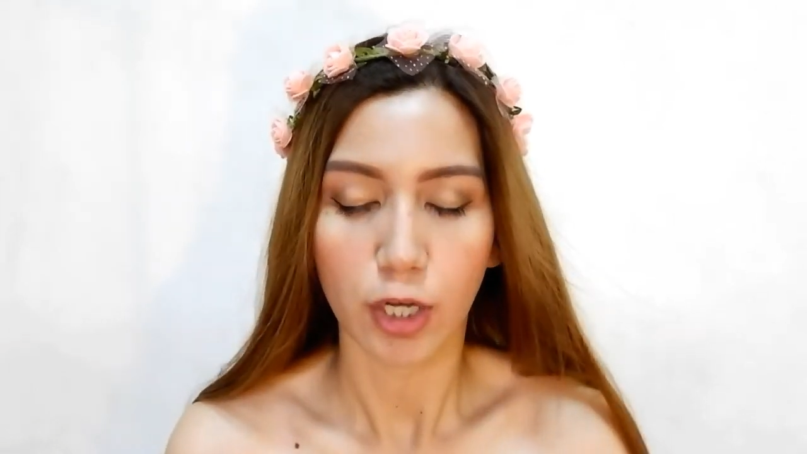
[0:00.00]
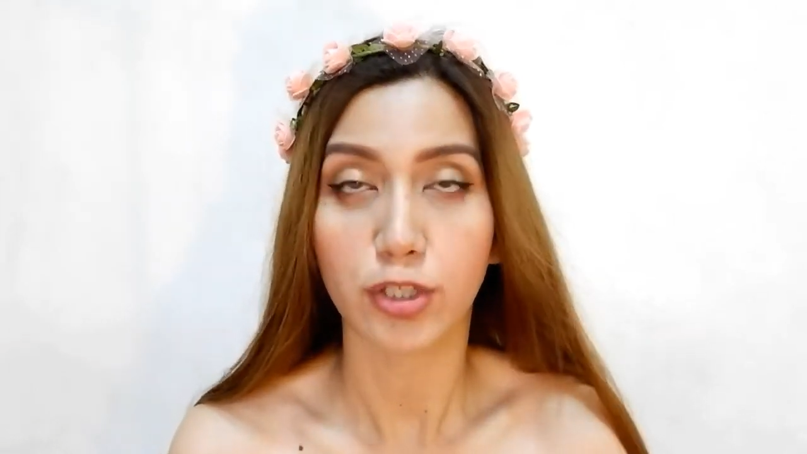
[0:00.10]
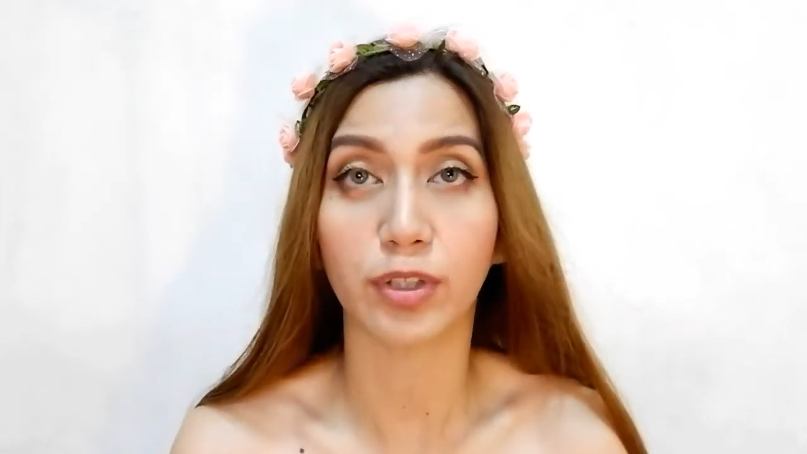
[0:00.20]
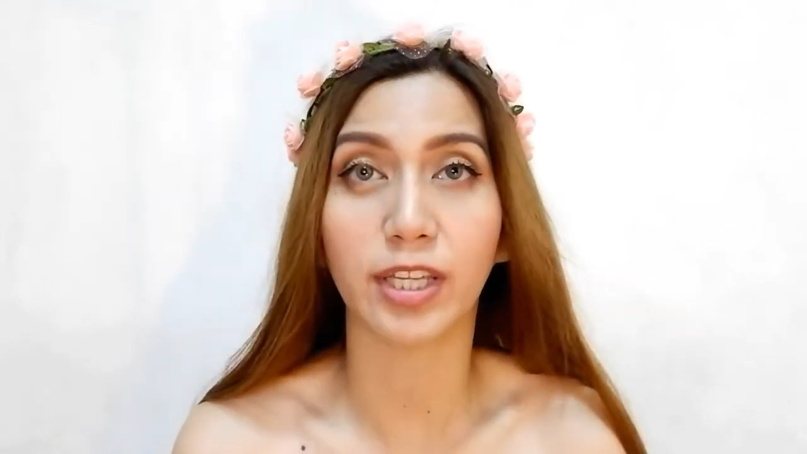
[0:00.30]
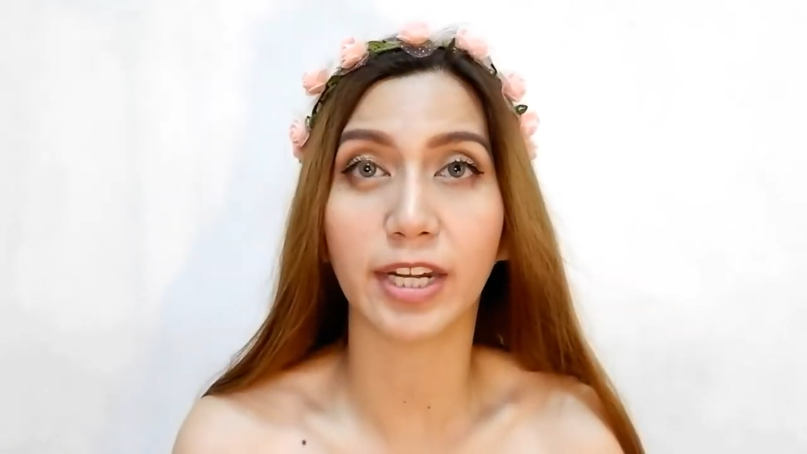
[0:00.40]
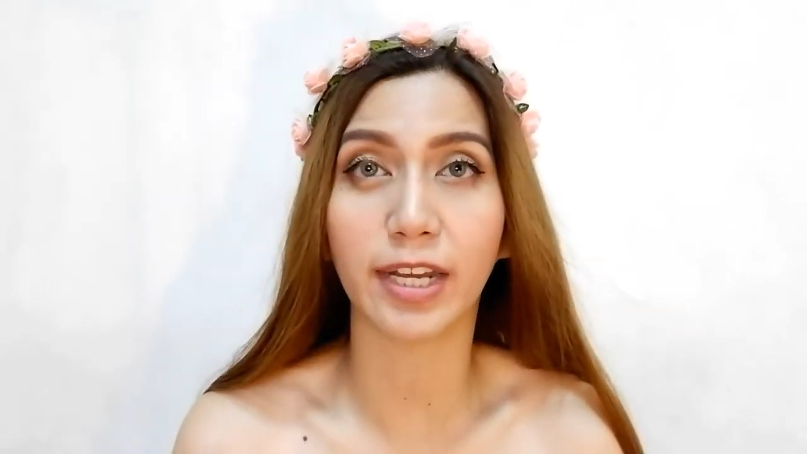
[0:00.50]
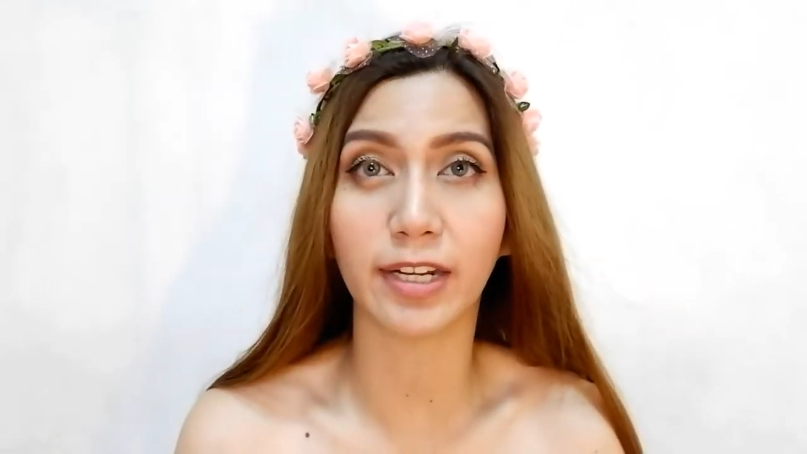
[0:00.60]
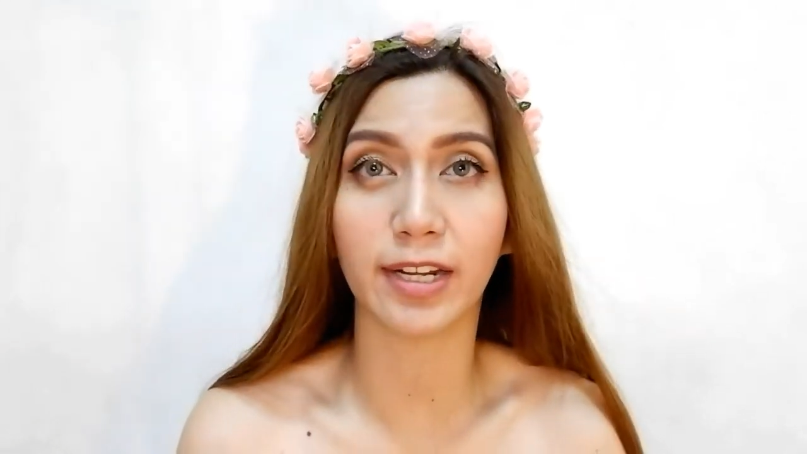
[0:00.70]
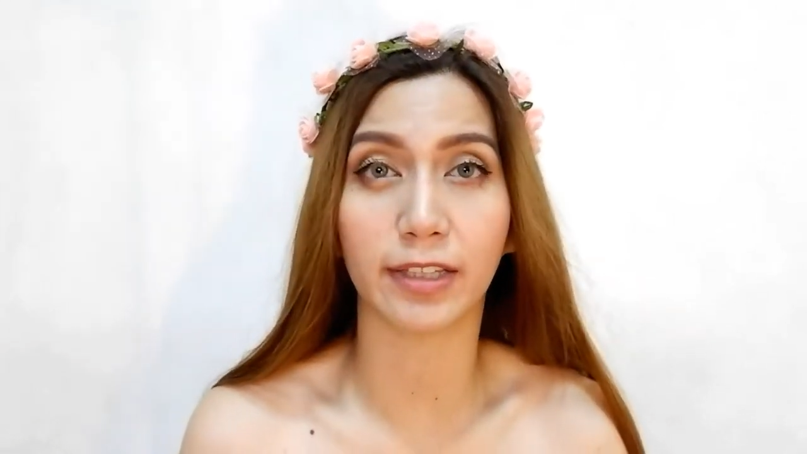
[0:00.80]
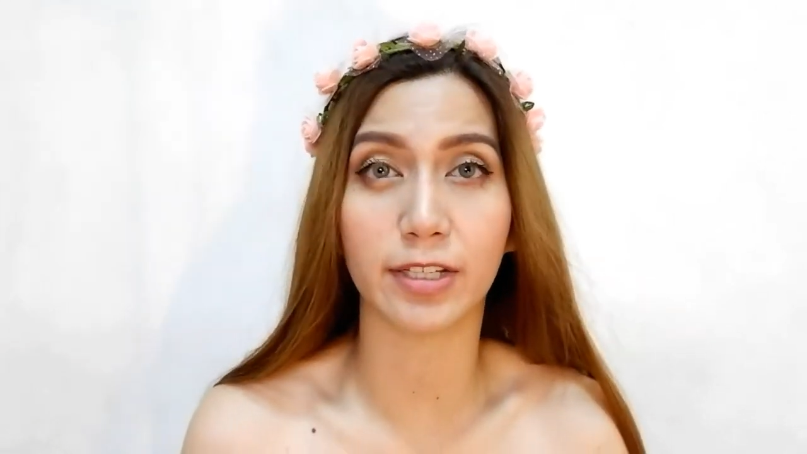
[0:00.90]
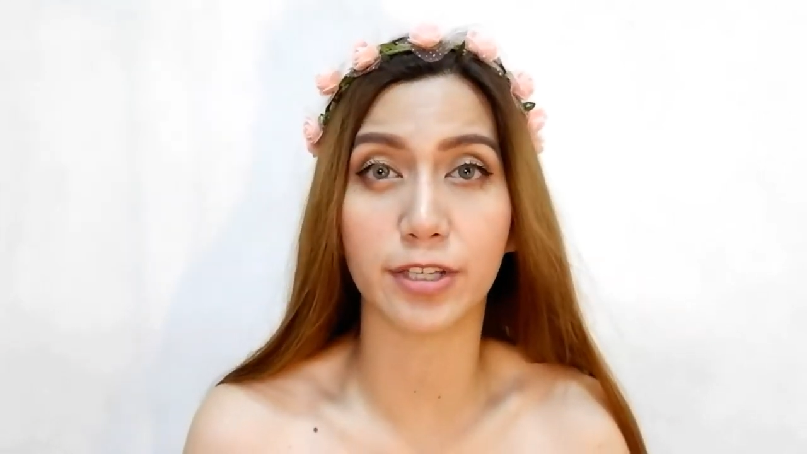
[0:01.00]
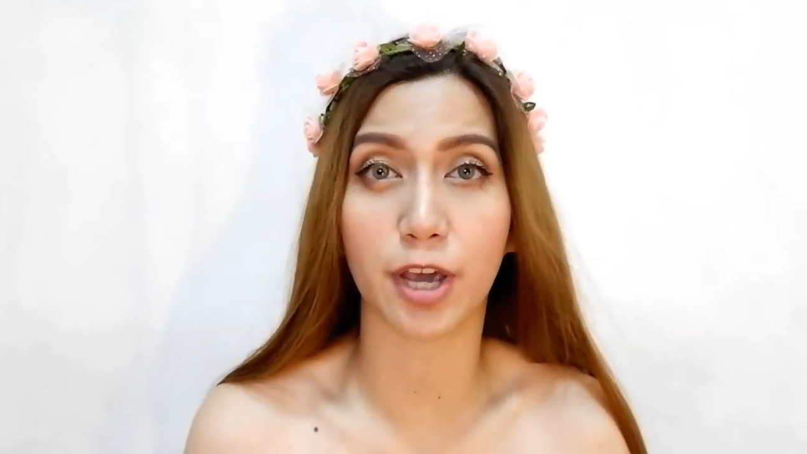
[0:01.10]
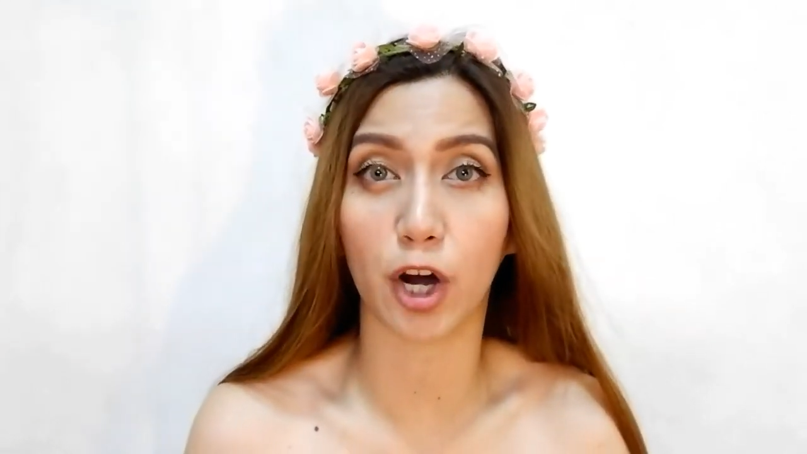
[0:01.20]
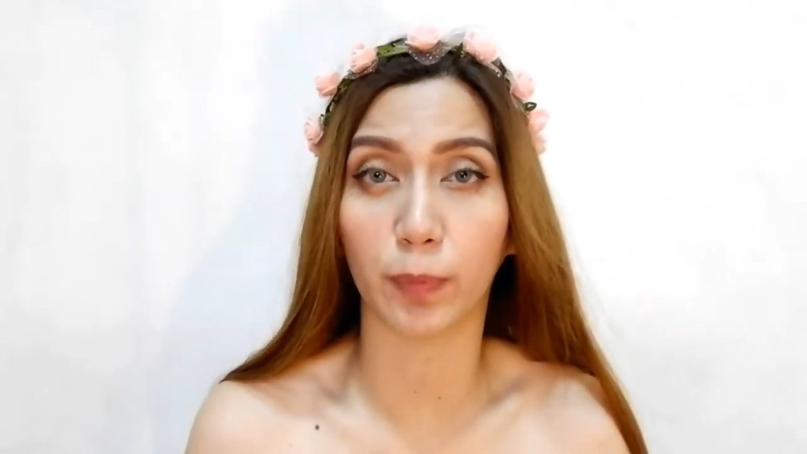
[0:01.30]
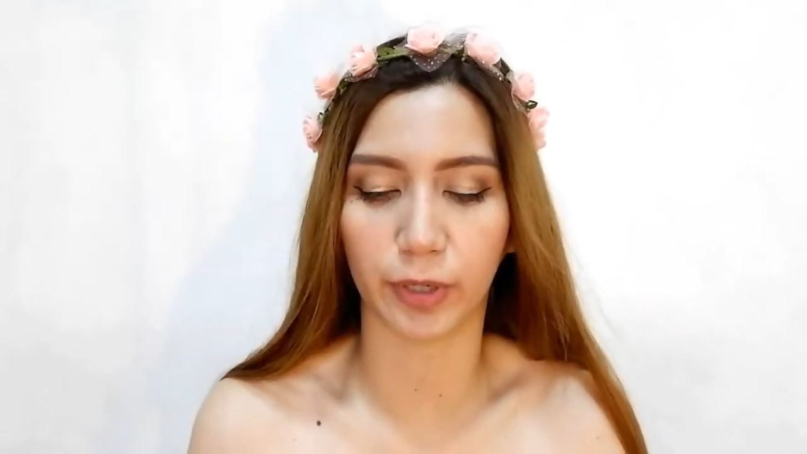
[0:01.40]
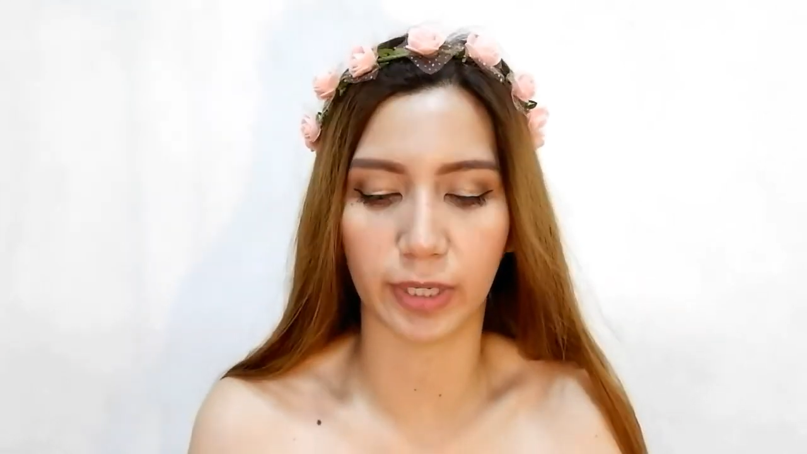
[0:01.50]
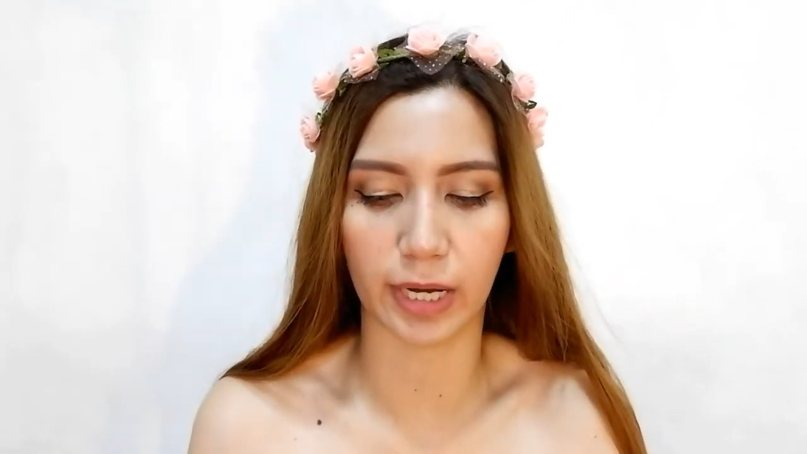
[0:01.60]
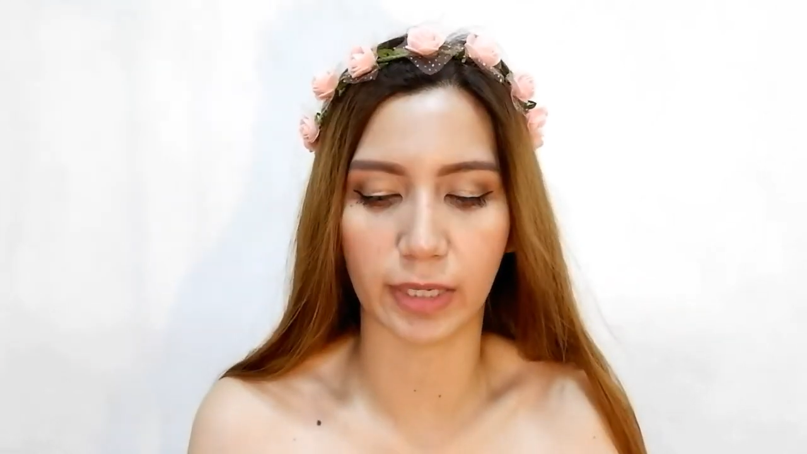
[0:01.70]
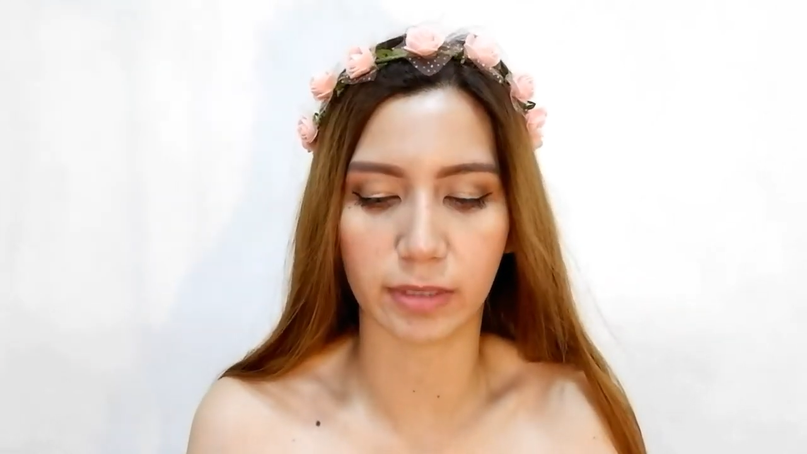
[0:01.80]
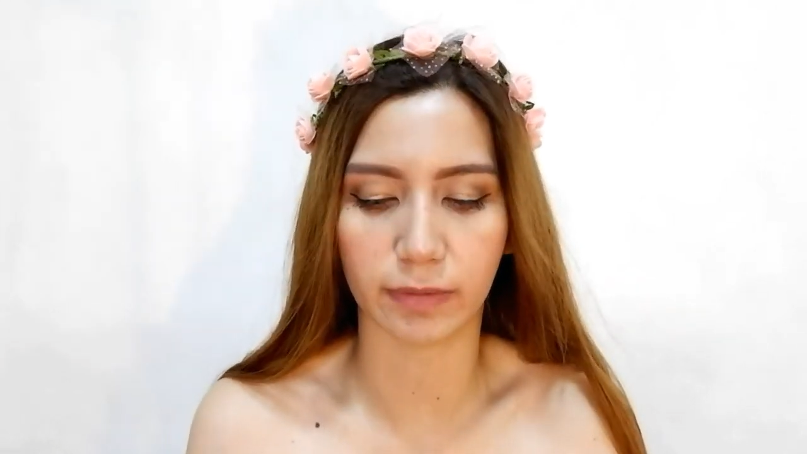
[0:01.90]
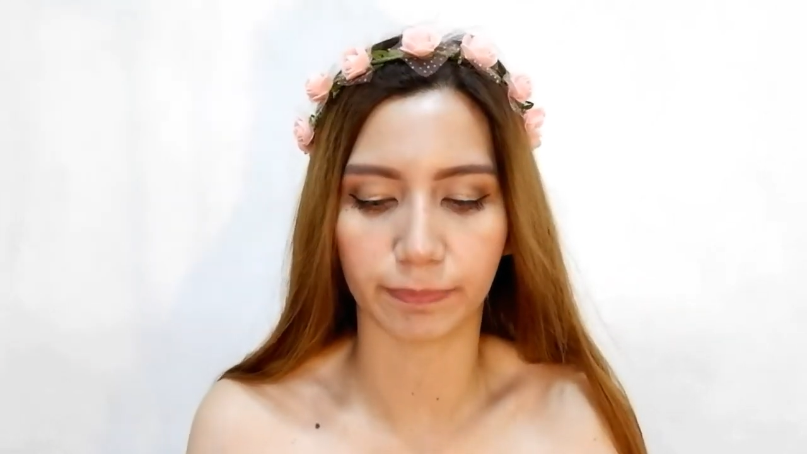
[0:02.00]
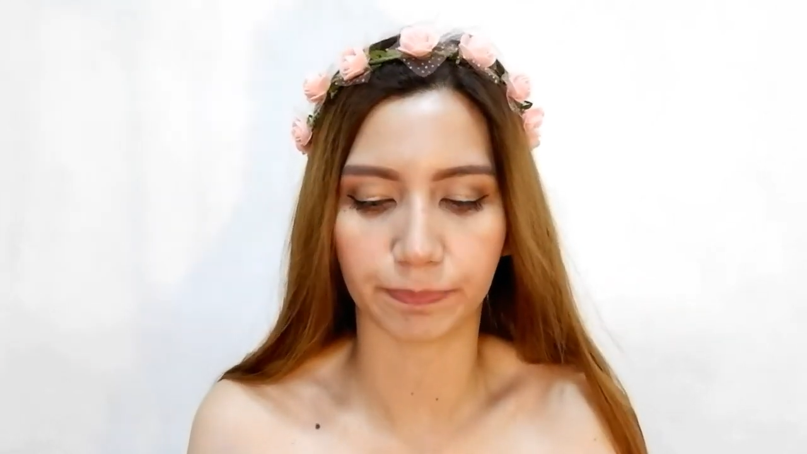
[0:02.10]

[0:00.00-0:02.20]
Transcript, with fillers: So, try na natin si Harper, guys.